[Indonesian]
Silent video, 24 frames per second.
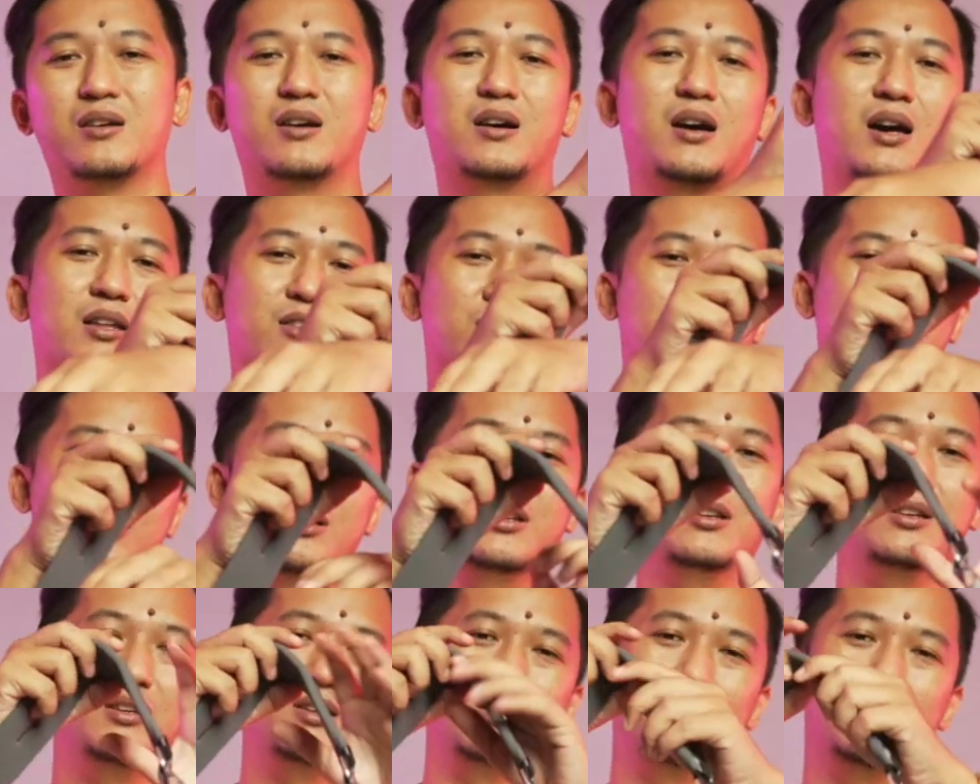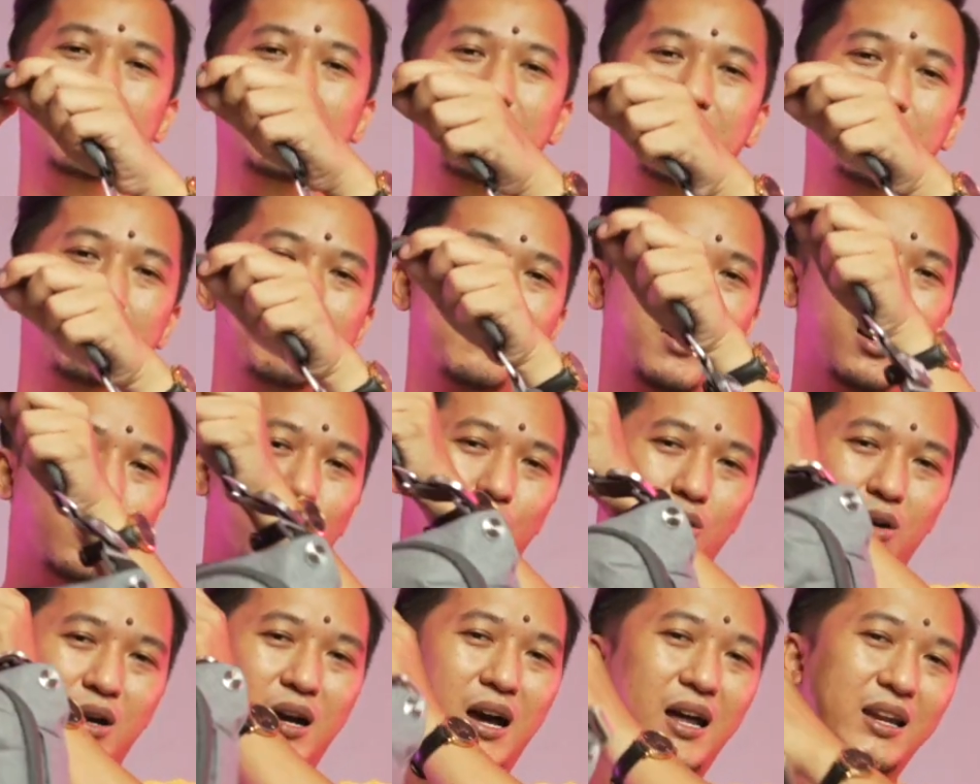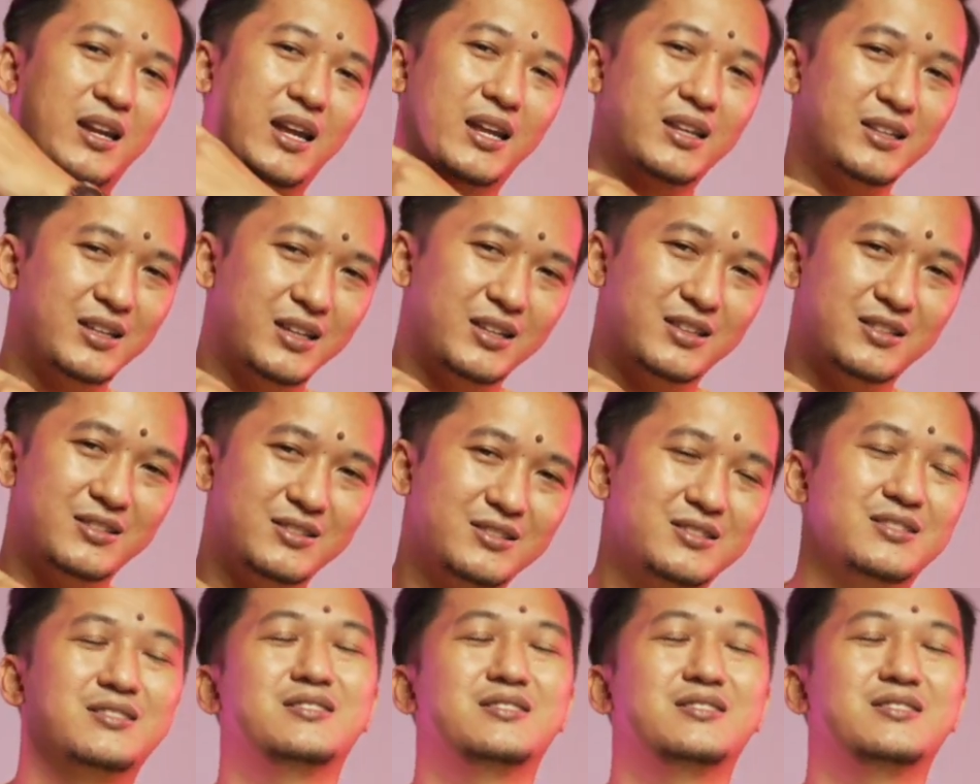atau di bahu kanan gitu.